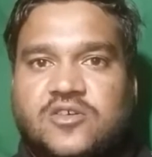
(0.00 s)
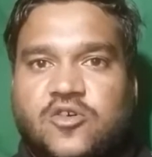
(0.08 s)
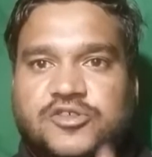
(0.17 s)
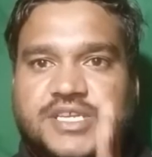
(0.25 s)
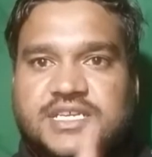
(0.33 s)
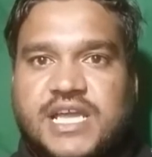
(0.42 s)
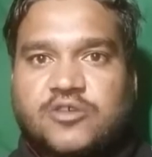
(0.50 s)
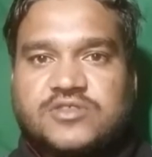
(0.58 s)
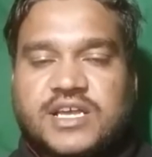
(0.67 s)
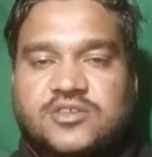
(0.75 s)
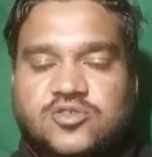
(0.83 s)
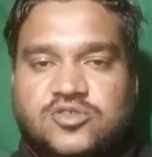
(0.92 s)
और उसे क्या
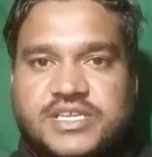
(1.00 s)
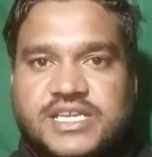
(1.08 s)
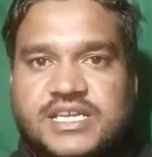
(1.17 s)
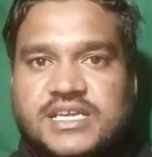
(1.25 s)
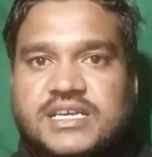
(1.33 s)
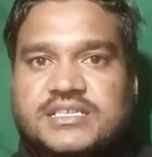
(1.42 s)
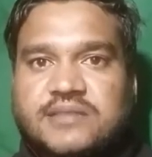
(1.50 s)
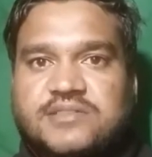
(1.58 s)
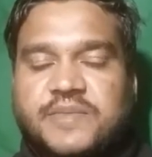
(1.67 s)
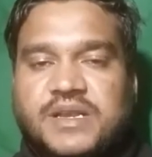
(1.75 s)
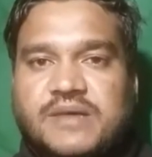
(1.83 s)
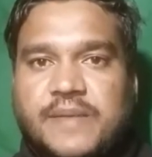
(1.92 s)
होता है दोस्तों देखिए
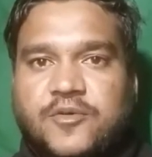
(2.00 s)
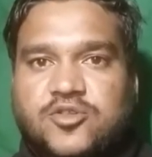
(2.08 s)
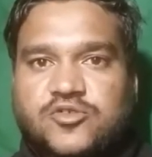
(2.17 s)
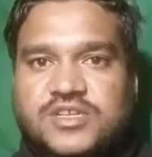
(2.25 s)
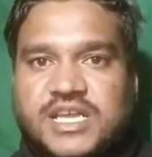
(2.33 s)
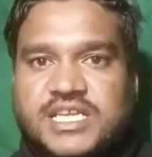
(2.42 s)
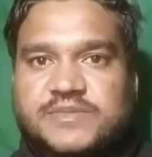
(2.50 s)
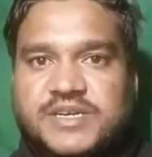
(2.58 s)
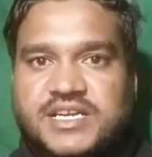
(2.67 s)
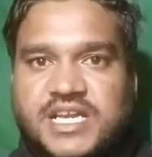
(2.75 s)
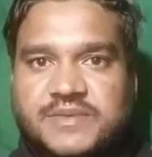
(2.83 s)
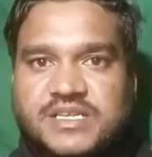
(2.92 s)
सबसे पहले मैं आपको थोड़ा सा
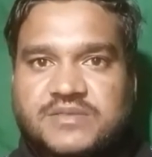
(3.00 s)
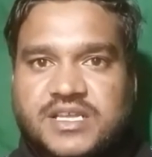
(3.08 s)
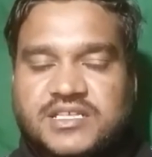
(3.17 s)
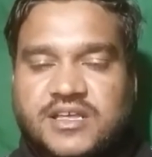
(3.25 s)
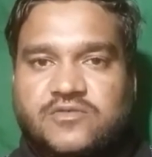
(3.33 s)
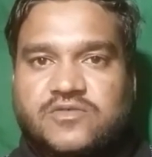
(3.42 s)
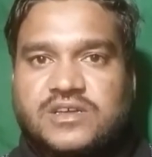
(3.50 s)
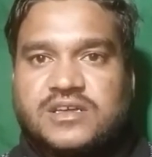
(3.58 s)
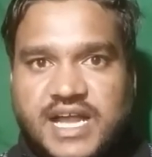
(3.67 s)
इसमें डिटेल में समझा देता हूँ